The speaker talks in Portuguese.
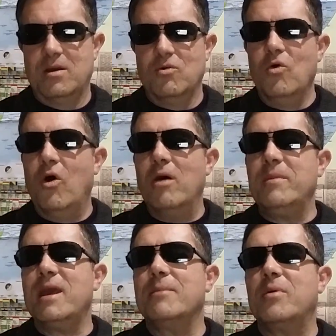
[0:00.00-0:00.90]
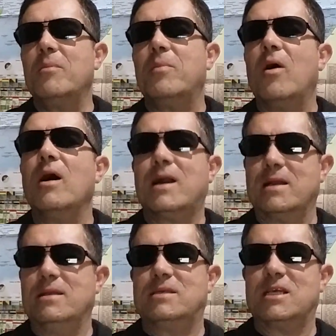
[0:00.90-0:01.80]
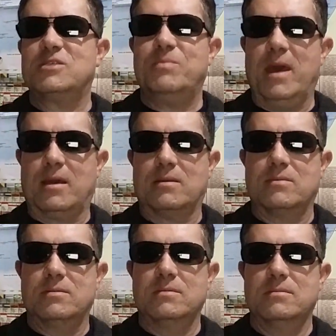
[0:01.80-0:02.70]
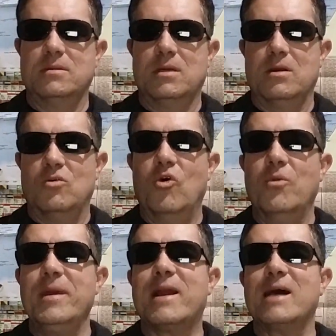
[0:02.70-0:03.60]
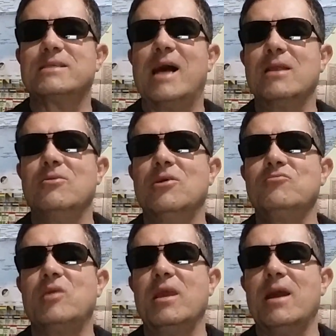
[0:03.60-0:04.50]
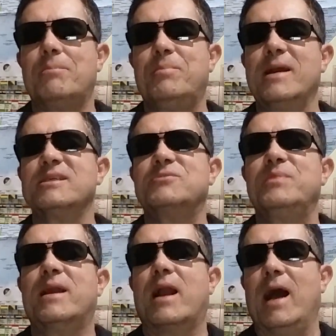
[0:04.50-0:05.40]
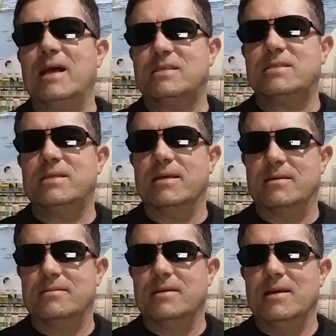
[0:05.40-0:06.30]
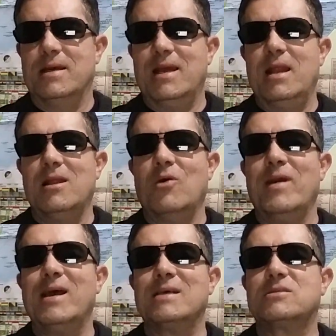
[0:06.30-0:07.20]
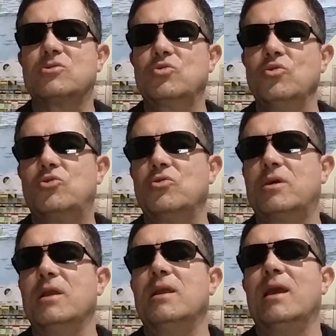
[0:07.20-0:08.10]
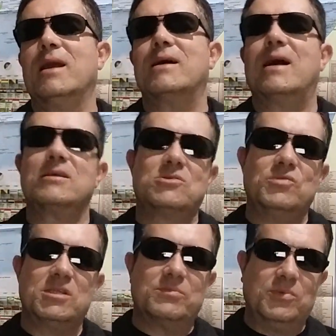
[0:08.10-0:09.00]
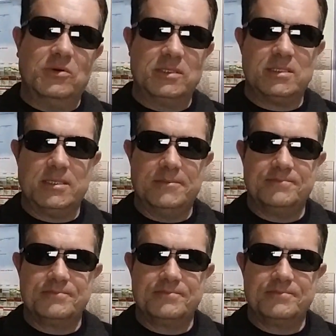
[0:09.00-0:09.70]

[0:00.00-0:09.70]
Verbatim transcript: O homem é boboca nesse aspecto. O homem casado não tem a perspicácia, ele não é astuto que nem a, a sua esposa.